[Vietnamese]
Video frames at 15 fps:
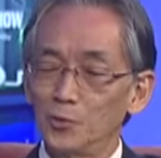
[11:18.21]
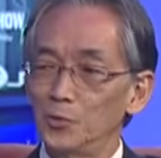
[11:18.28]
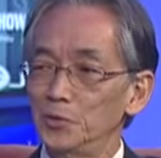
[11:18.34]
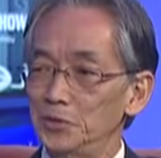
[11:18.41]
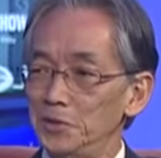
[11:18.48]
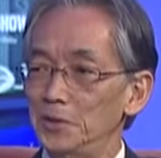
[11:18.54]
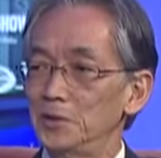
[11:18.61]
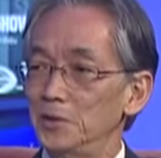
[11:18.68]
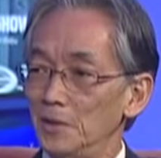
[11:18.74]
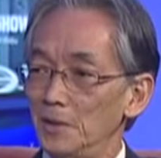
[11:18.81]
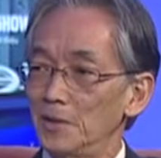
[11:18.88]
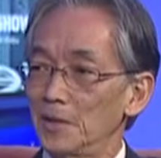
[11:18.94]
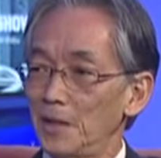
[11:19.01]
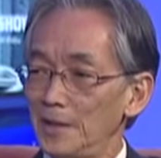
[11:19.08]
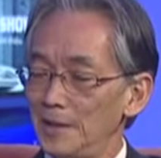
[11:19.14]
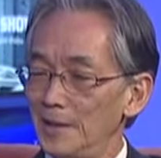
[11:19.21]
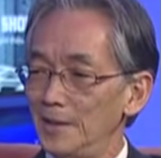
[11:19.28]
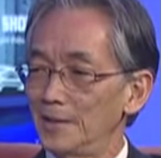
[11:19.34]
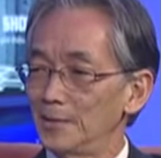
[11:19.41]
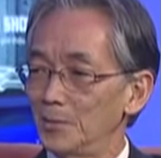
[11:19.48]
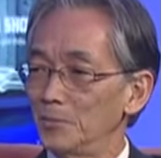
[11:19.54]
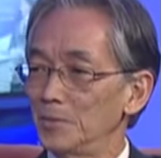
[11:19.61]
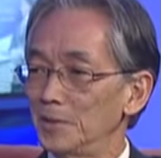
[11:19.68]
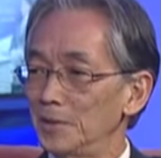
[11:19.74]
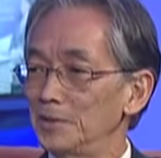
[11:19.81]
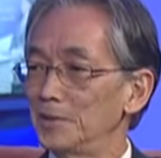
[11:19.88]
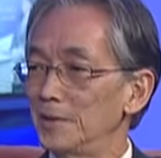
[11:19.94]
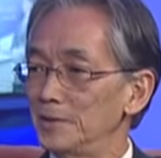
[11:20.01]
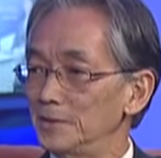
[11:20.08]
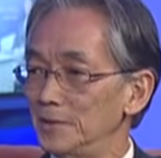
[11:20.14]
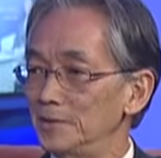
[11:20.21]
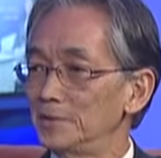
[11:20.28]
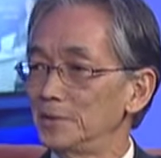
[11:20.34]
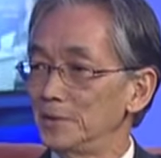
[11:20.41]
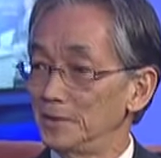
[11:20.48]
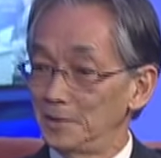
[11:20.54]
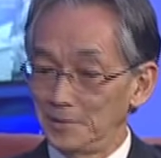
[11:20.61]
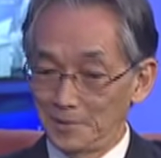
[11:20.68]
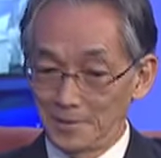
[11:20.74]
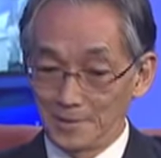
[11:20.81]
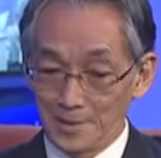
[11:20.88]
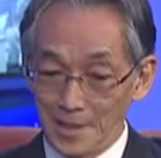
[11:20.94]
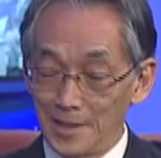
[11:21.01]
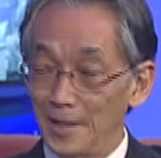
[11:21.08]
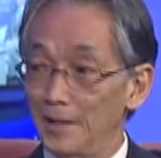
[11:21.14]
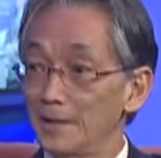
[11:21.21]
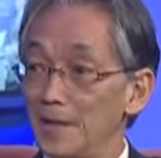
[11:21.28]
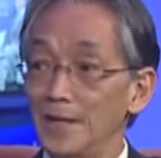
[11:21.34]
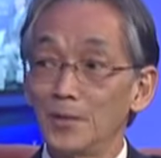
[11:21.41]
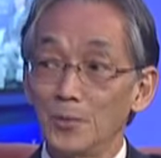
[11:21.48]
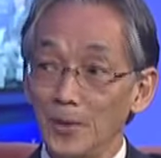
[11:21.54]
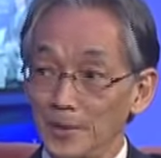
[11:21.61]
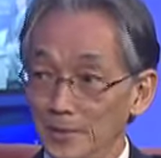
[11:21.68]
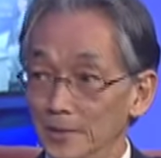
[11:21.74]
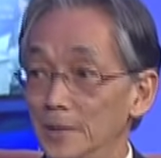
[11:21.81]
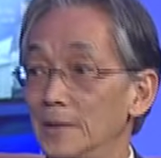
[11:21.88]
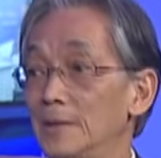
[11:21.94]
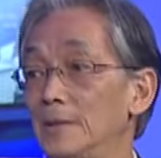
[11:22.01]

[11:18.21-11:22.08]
duy trì được cái hệ thống kinh tế chính trị hiện nay của anh nữa.